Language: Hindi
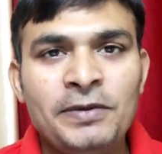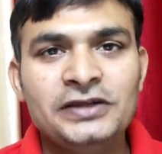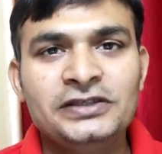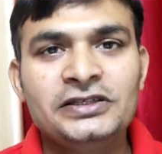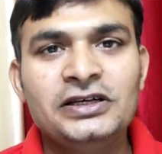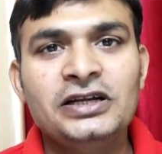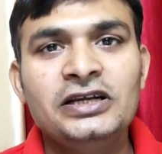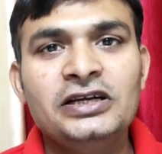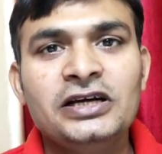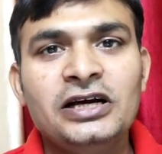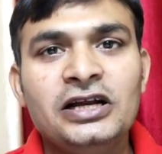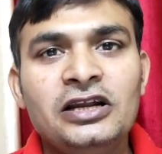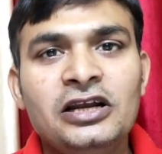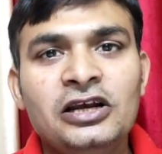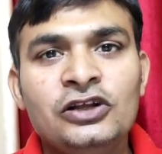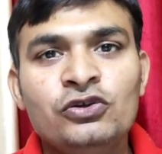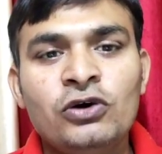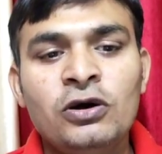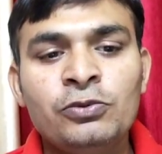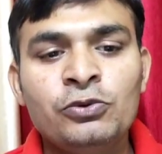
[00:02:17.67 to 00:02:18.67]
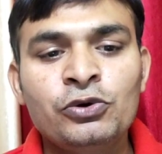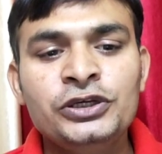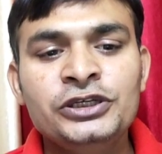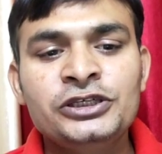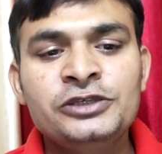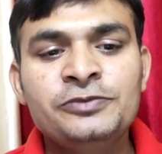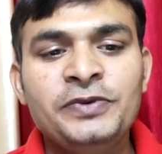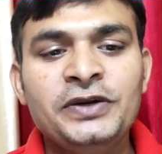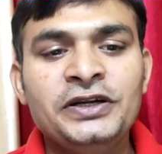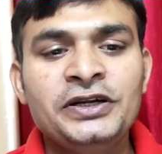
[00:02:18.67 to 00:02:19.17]
पैसा निकालना है तो आपको
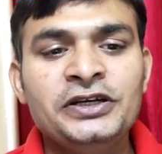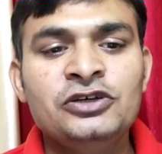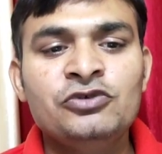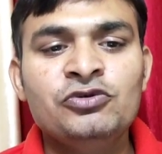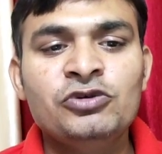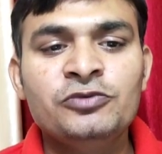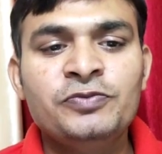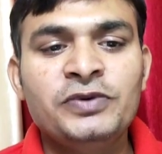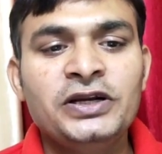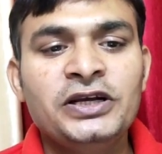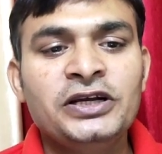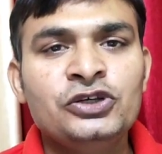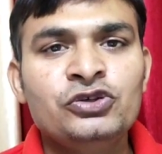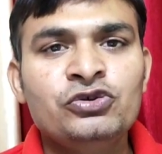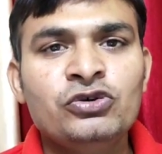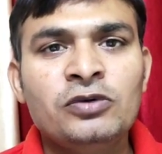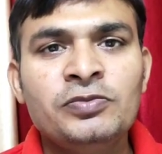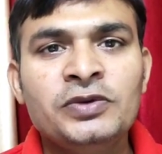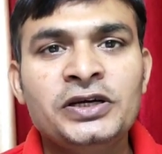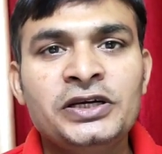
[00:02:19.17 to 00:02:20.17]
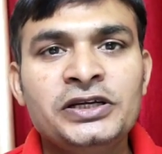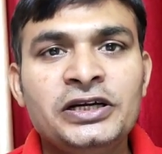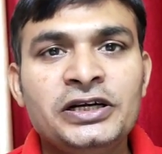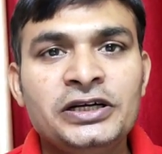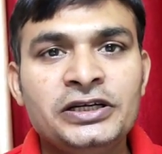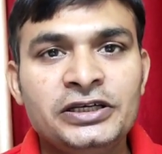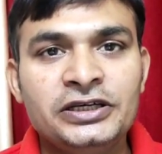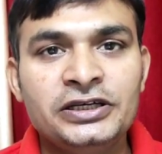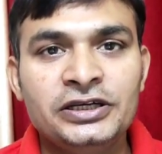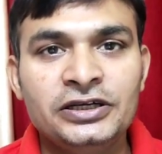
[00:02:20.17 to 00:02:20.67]
इस पिन की ज़रूरत पड़ेगी जो आपने
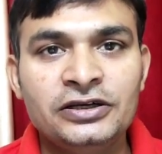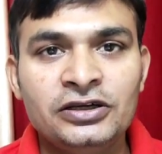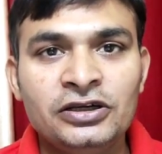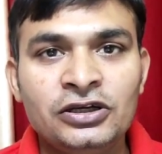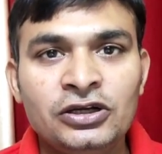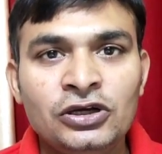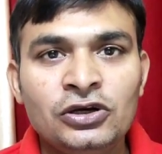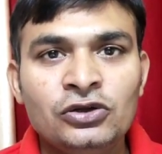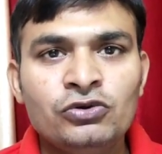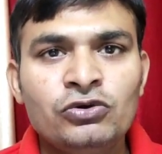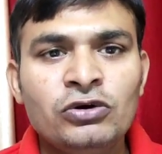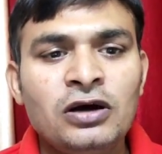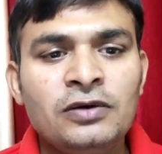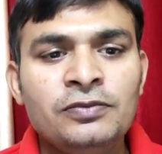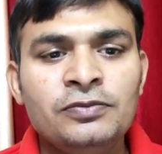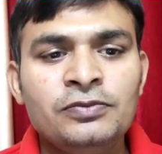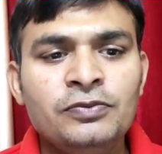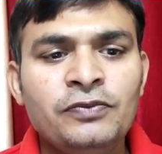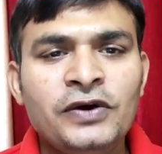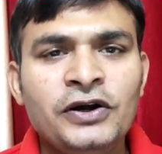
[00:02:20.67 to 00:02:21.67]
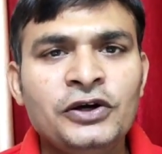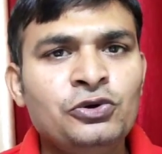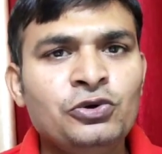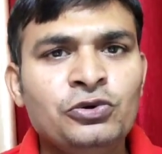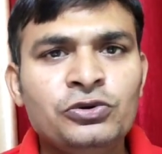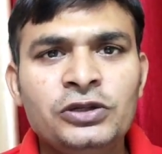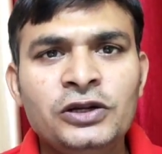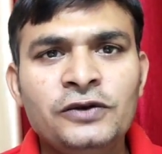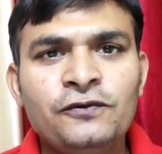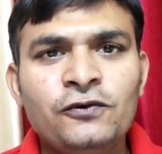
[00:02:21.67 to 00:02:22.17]
क्रिएट की है तो आप वन
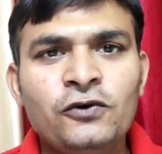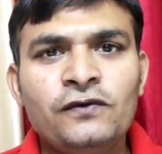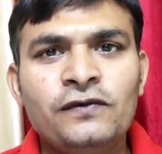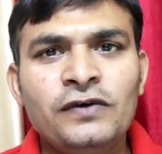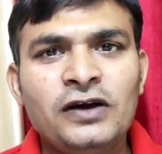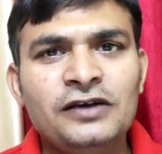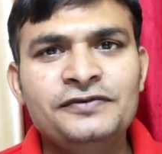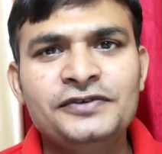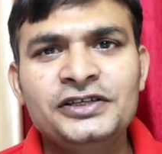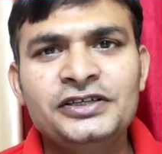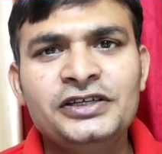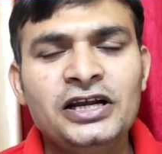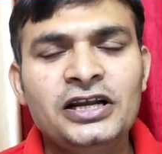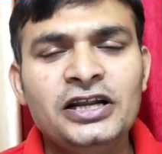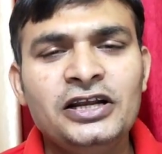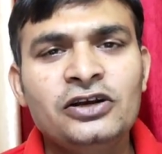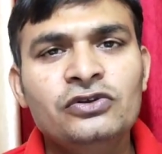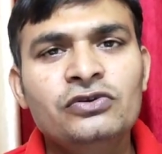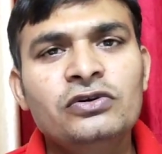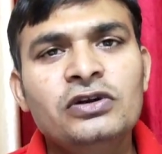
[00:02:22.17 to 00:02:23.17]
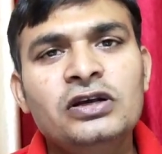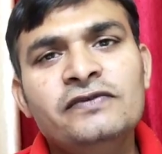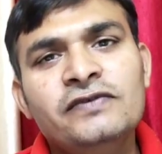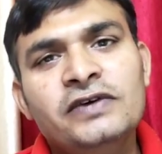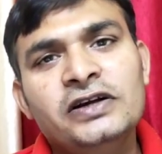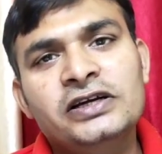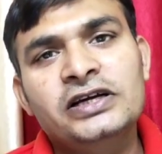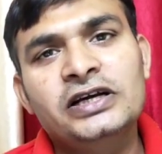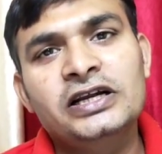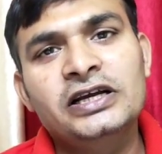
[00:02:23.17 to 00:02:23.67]
टू थ्री फोर फाइव सिक्स डालेंगे तो नहीं
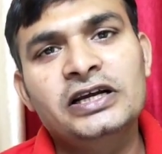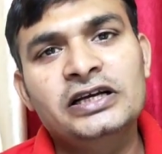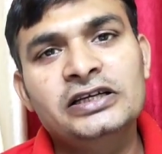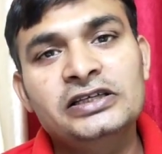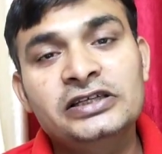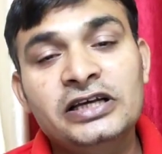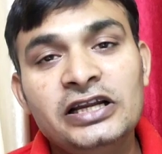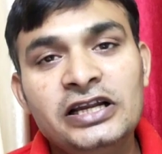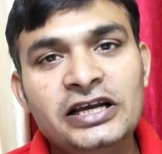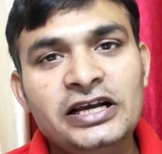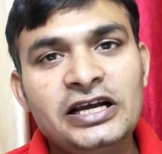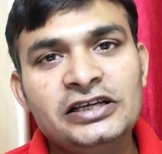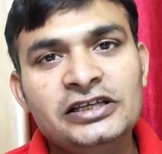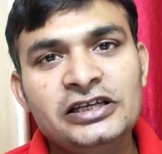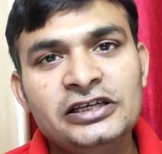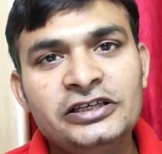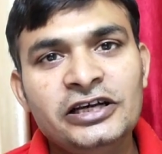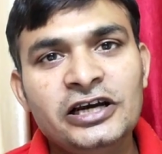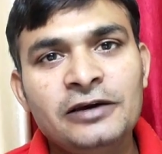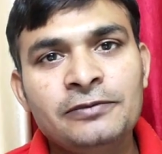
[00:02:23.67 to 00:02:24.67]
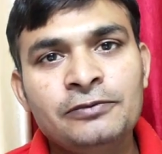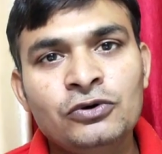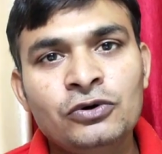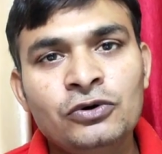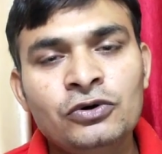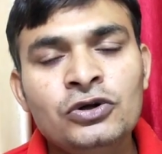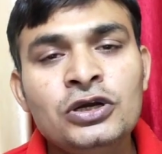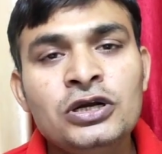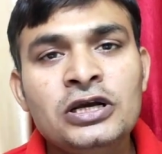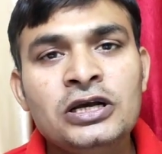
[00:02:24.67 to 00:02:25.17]
वर्क करेगा इसके लिए क्या चाहिए
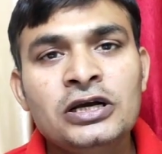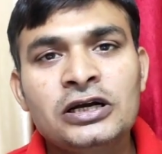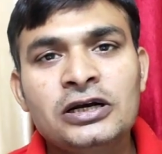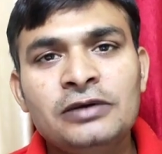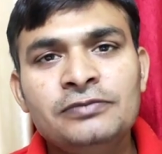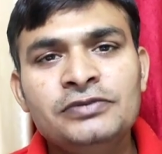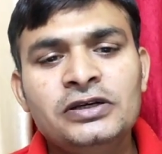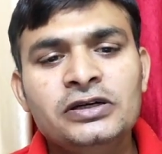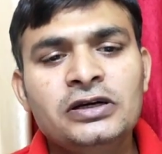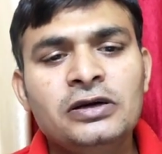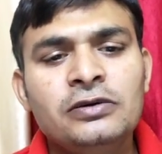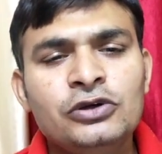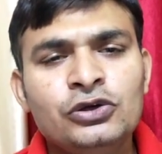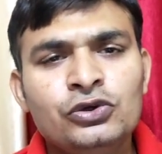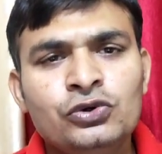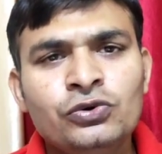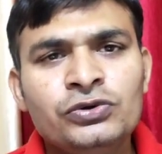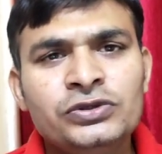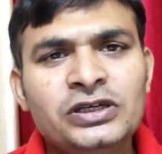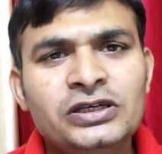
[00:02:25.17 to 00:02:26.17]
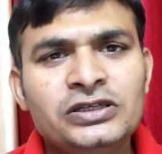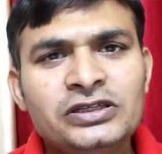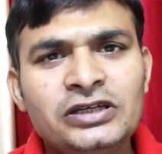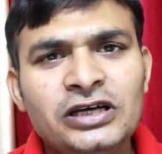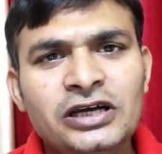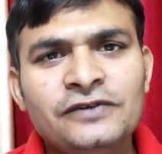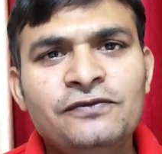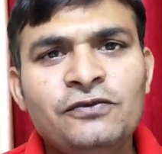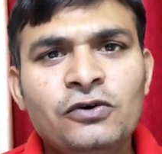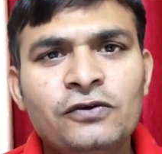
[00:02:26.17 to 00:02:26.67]
आपको कम से कम टू सिक्स
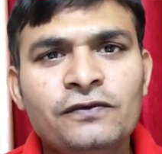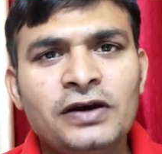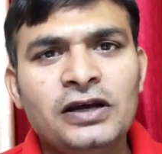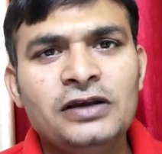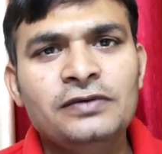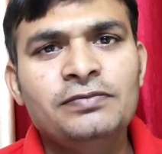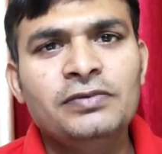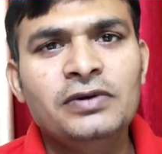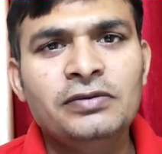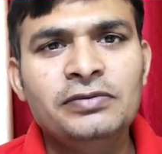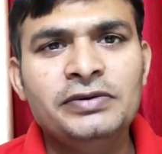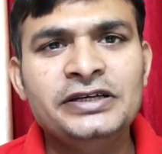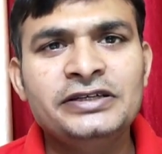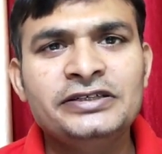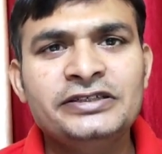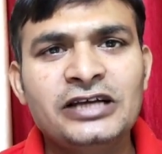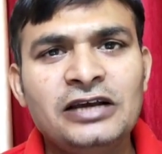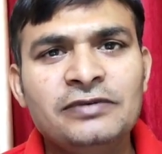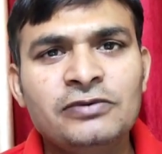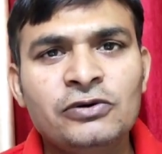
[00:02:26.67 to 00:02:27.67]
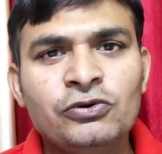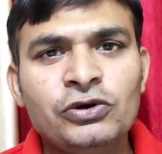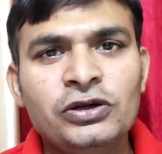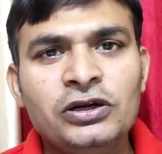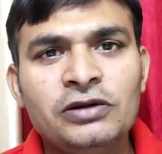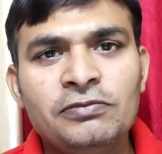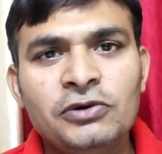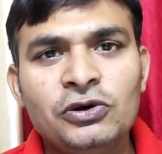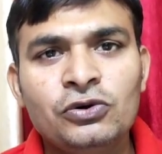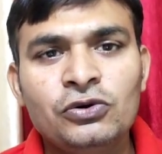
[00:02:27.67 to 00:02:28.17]
नाइन फोर फाइव मतलब इस टाइप का
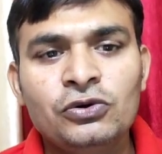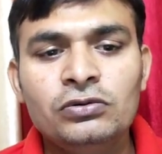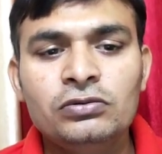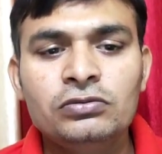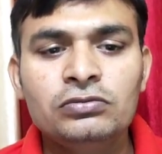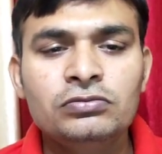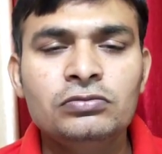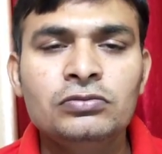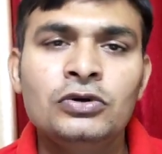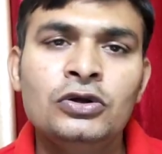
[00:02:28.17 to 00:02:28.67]
कोई नंबर हो